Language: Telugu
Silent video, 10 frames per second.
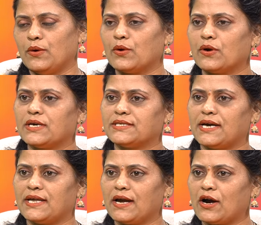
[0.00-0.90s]

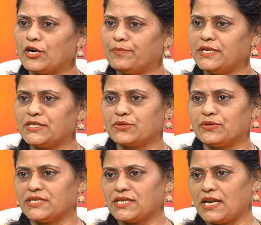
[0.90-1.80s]
ఒక్కొక్కసారి హార్ట్ బీట్స్
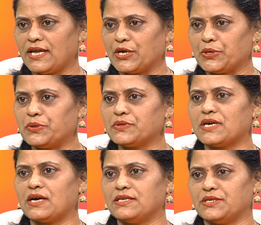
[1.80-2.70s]
కూడా చాలా ఎక్కువ
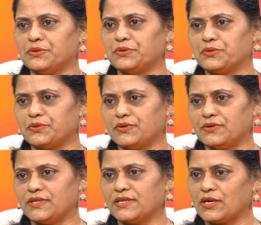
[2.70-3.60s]
సార్లు జరుగుతూ
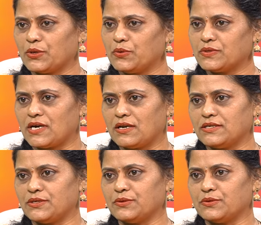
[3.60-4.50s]
ఉంటుంది తక్కువ సార్లు
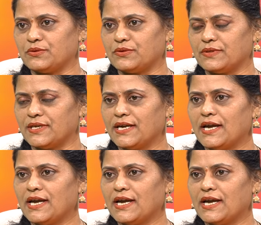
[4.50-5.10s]
జరుగుతూ ఉంటుంది